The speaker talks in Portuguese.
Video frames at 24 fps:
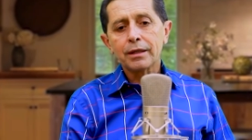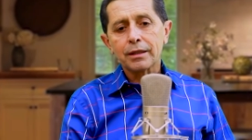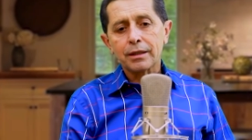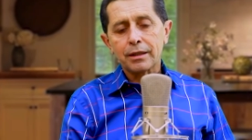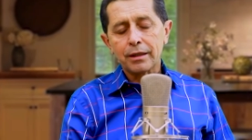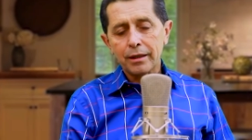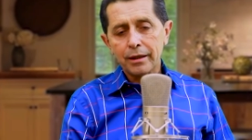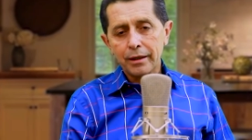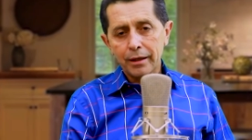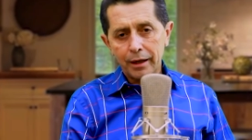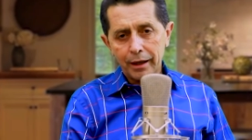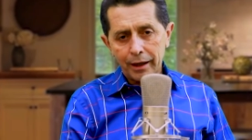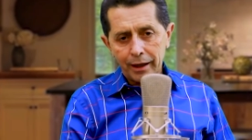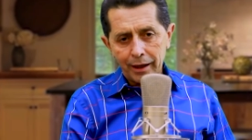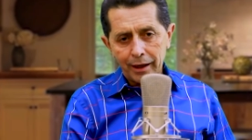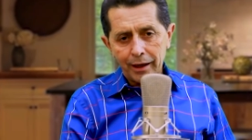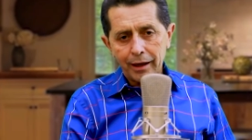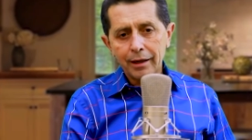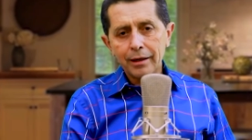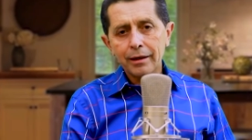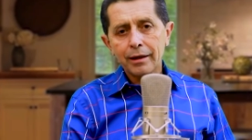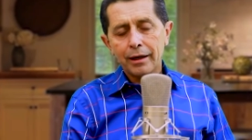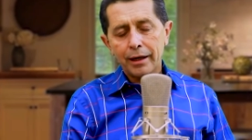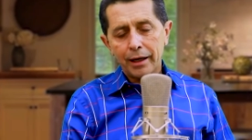que
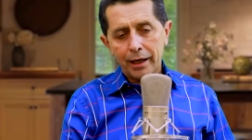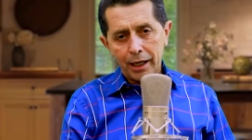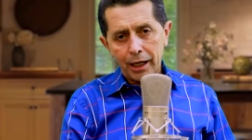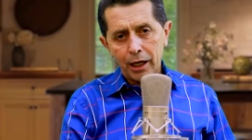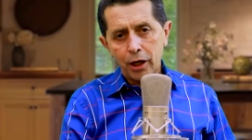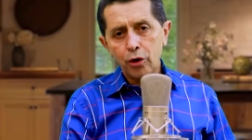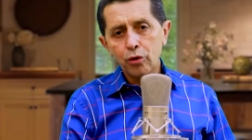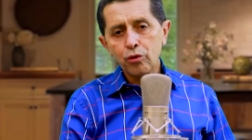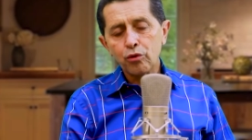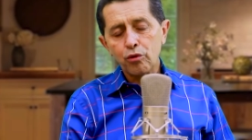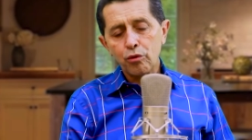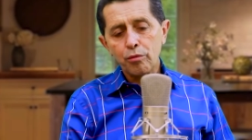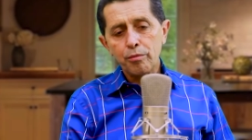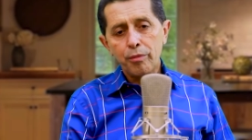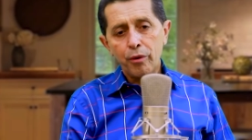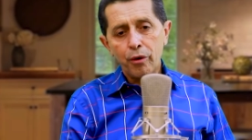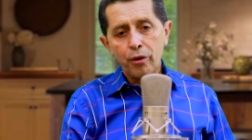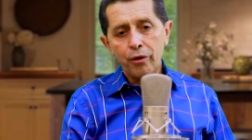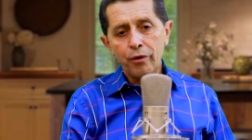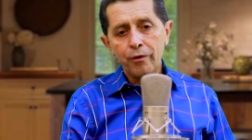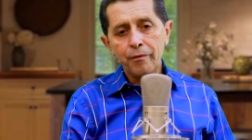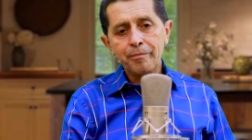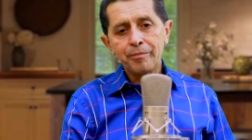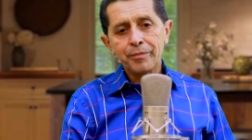há algo
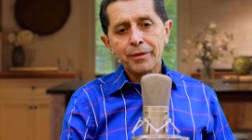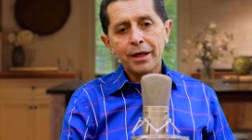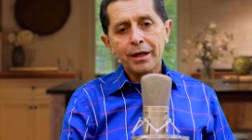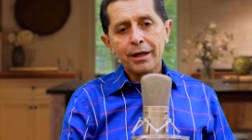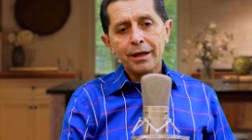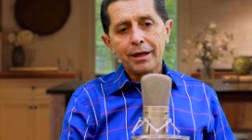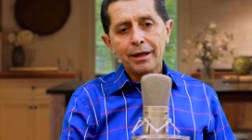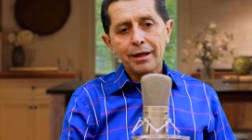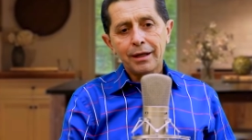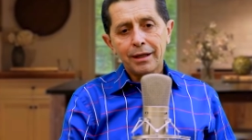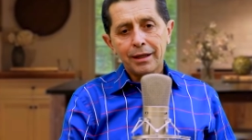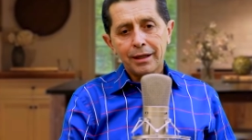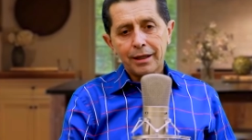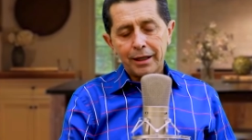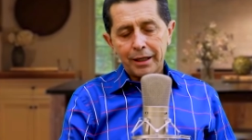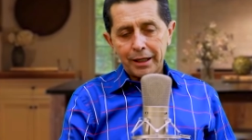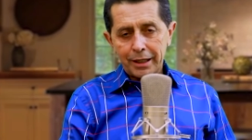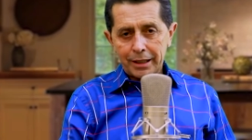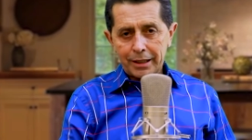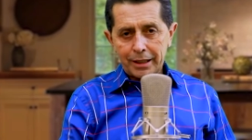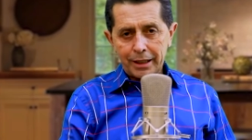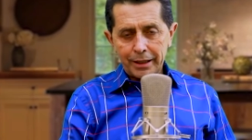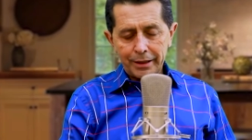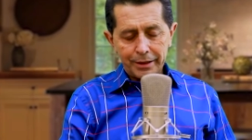bom
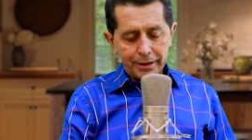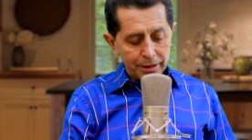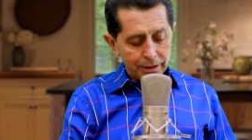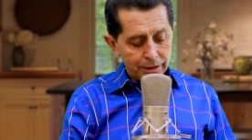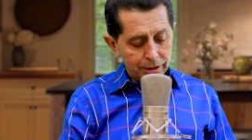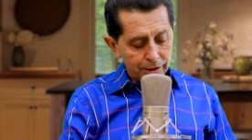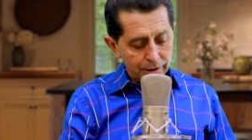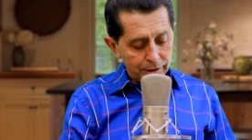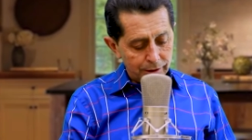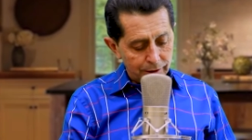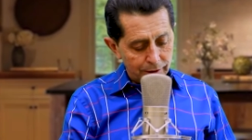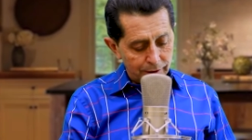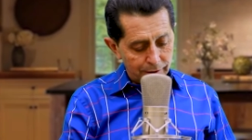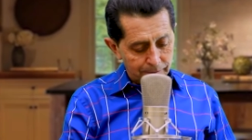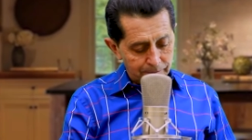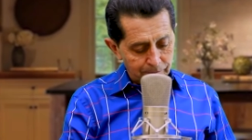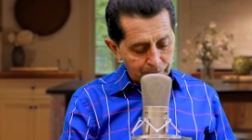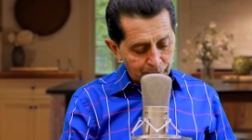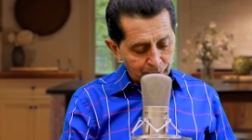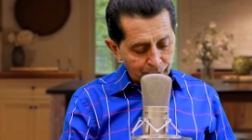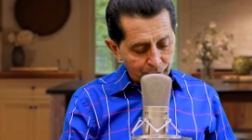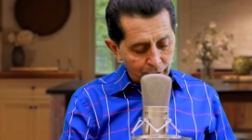em cada dia.